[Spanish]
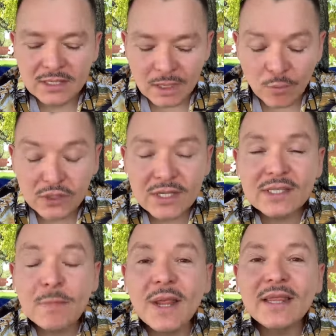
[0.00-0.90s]
Estamos
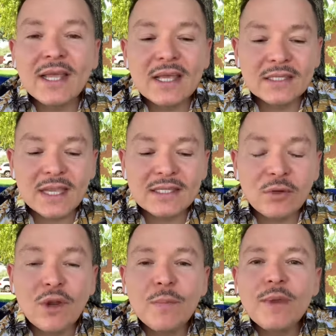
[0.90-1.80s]
este, en pláticas de
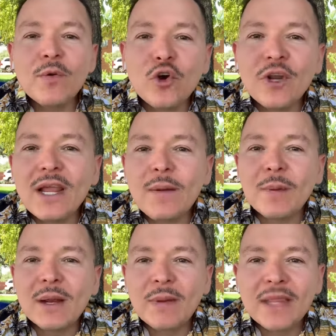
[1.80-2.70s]
hacer un en vivo con
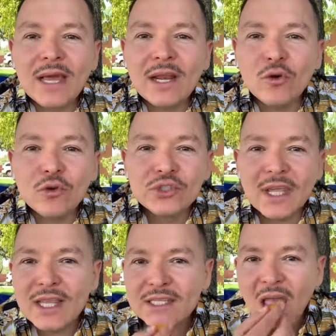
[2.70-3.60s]
él para platicar con
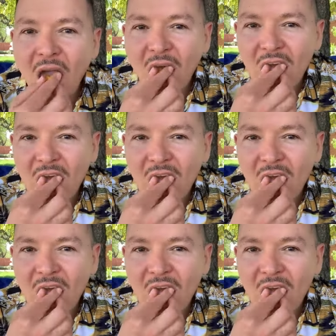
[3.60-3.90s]
ustedes.